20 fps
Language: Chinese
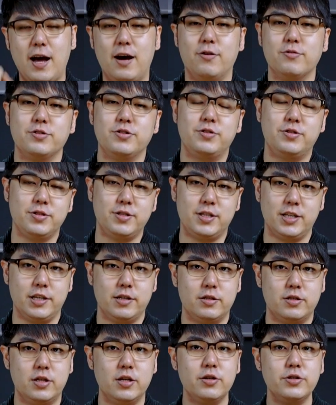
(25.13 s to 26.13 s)
家好，我是志
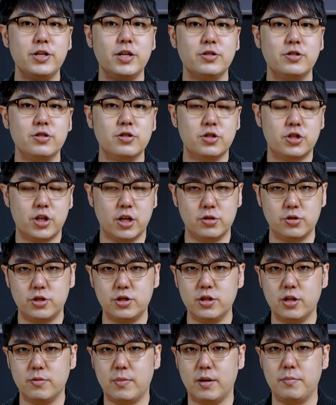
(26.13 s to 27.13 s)
祺。车站是城
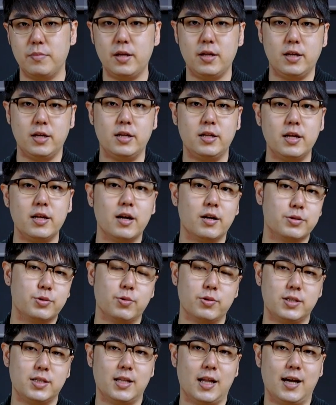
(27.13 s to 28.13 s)
市的门面，一定要
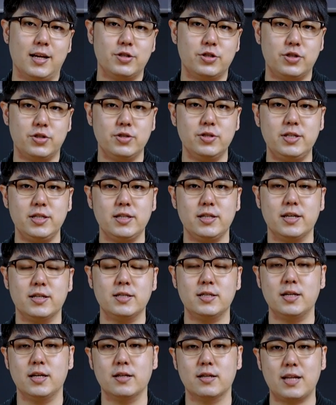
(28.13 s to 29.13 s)
做起来。十几
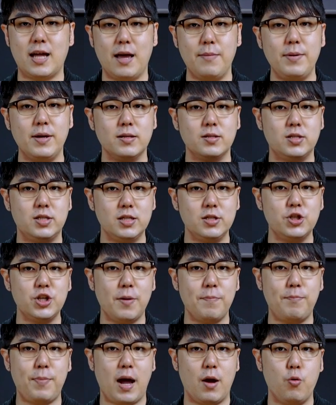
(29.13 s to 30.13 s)
年前，台北京
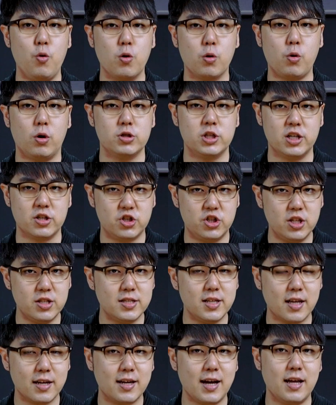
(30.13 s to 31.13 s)
站百货广场
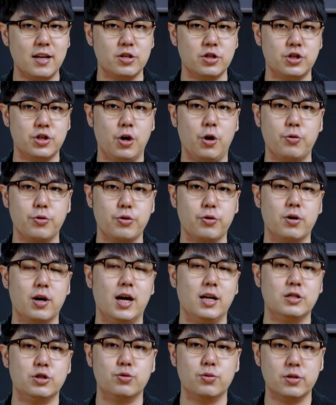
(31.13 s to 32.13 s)
正在盖的时候，有人
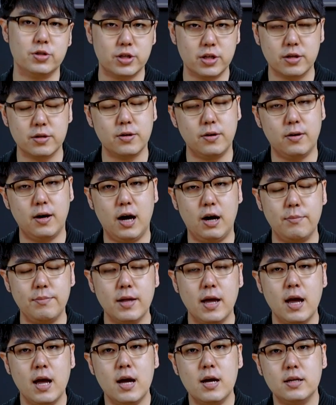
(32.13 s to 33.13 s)
喊出了这个口号。
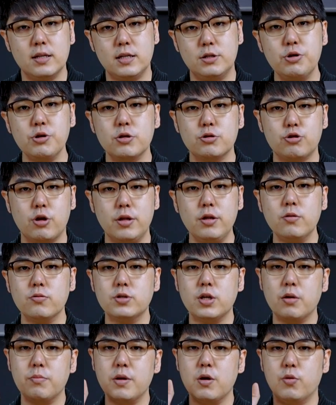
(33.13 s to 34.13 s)
的确，传
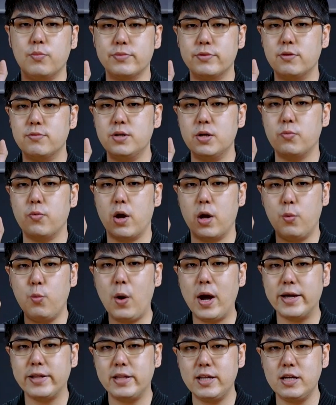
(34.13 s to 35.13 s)
统上面我们都认为，
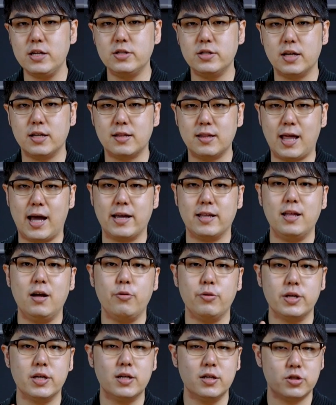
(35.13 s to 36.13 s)
外地人来
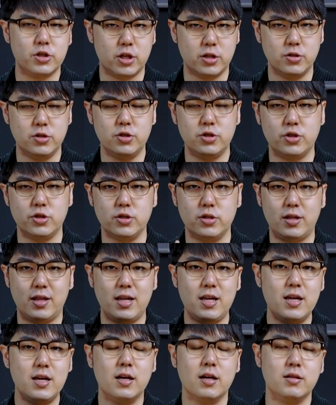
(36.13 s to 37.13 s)
到一个城市时，
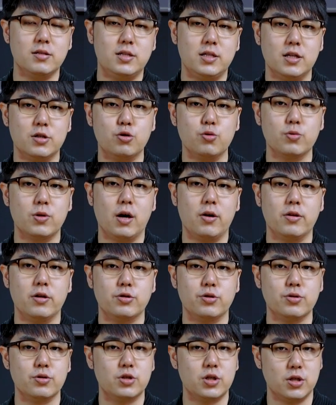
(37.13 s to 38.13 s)
第一个接触到
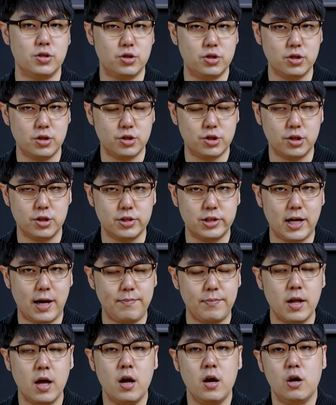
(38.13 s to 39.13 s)
的就是城市的车站。
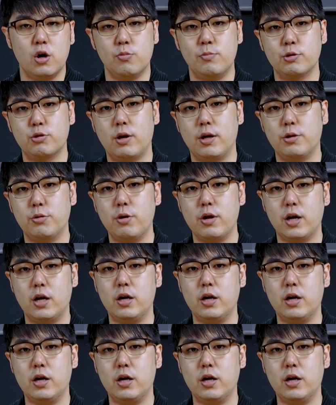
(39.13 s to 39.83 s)
而我们团队